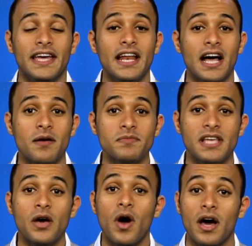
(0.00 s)
إلى
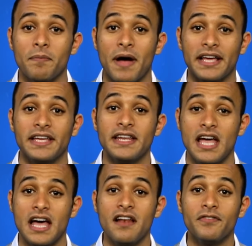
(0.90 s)
45
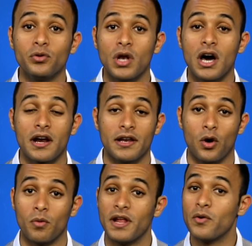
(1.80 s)
ألف دولار للعملة